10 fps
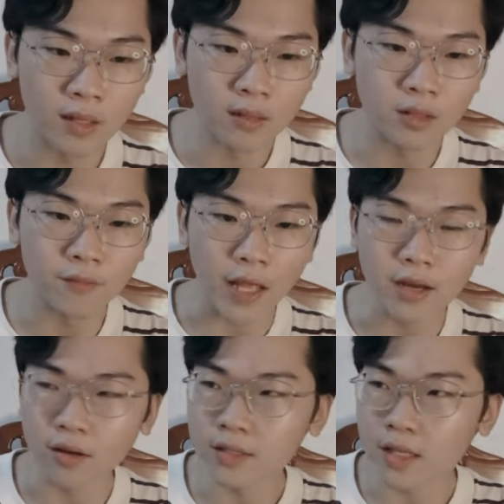Như vậy
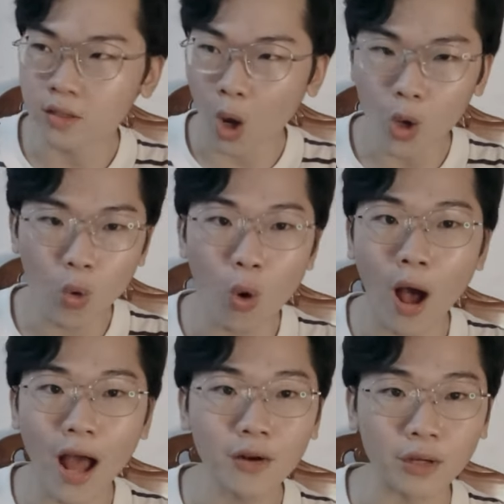thì nó sẽ tối ưu
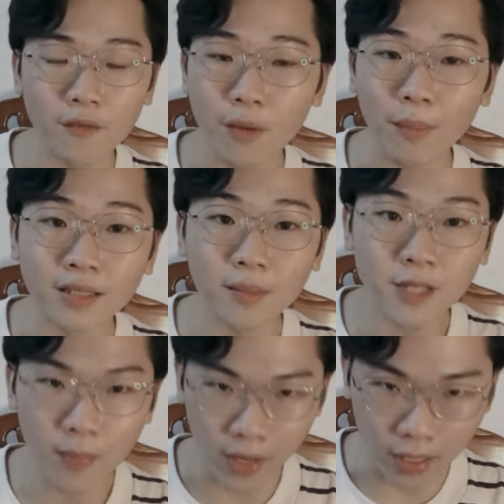hóa được cái việc bạn sắp
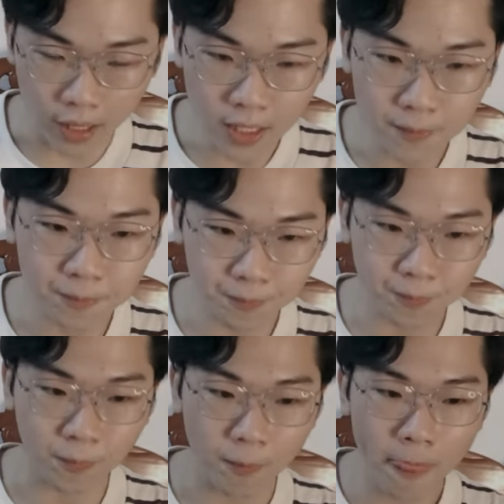xếp hành lý.
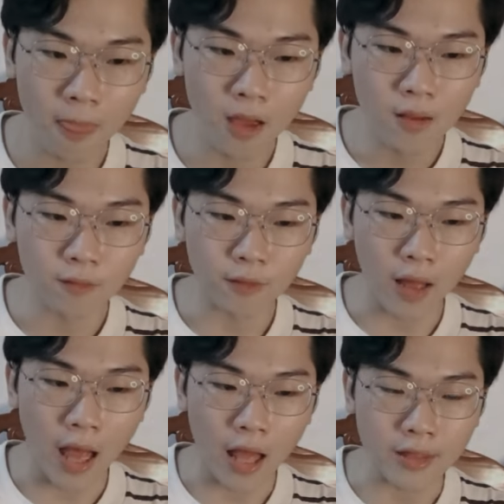
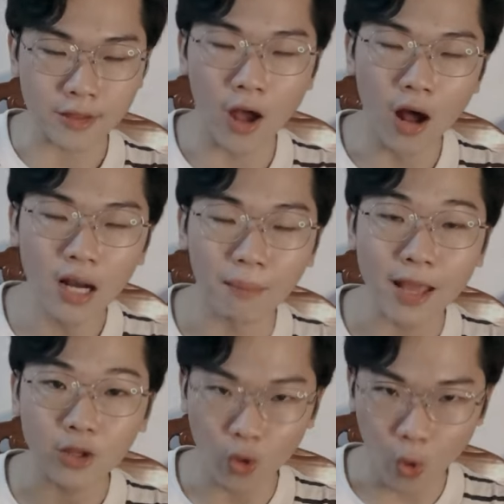Và nhớ là
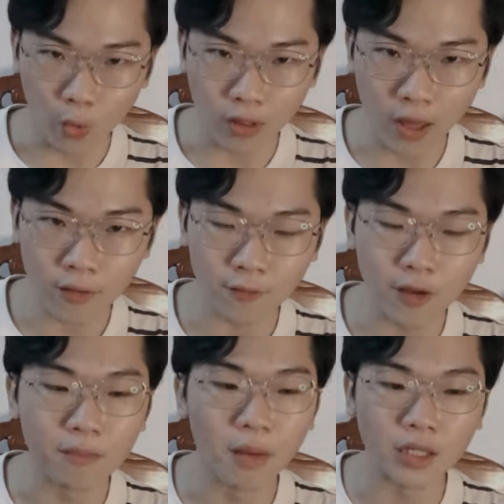mang dù nha,
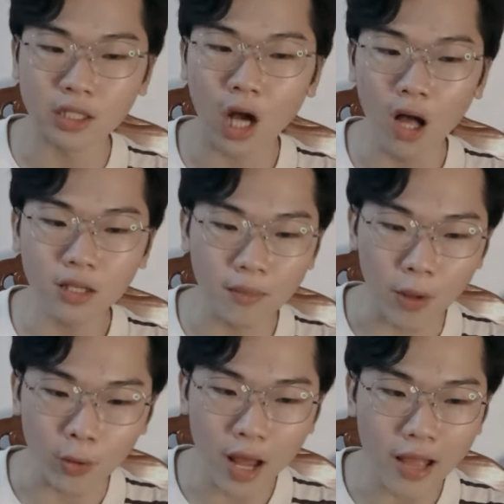vì mình có tìm
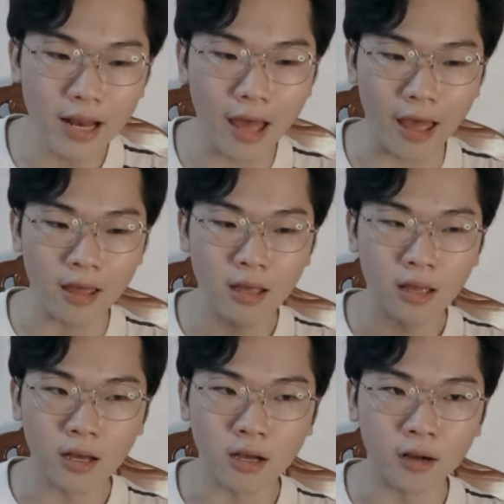hiểu thấy là
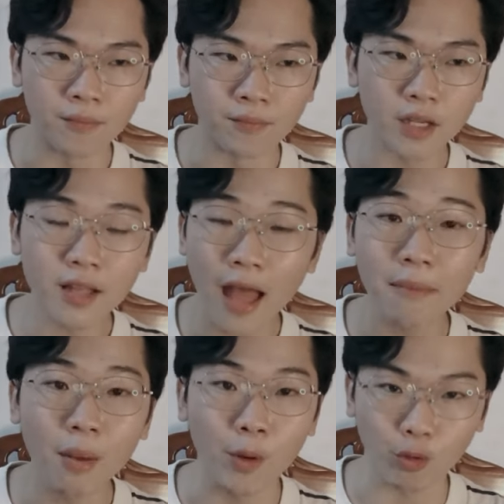cái
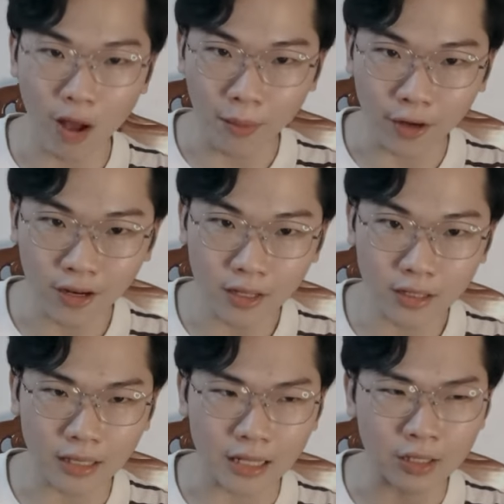tháng mà mình qua bển á,
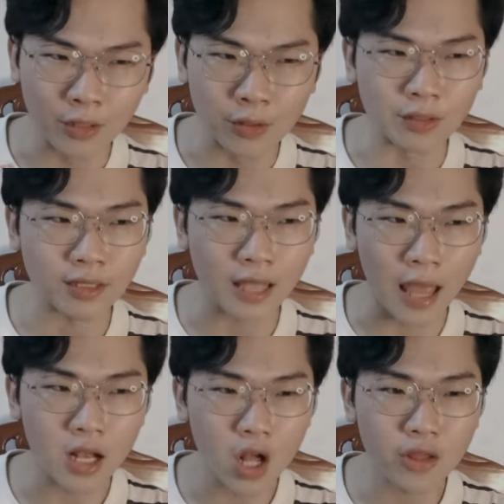là thường
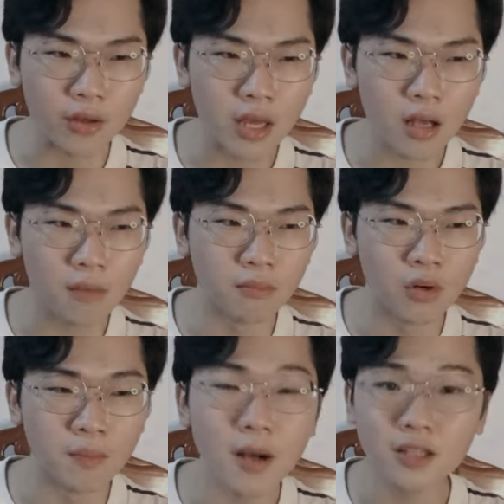sẽ có những cái cơn
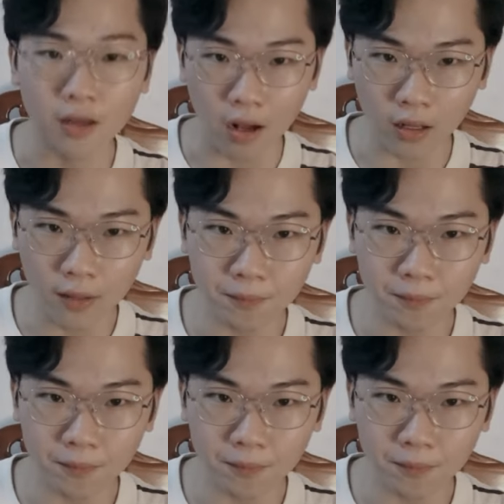mưa bất chợt á.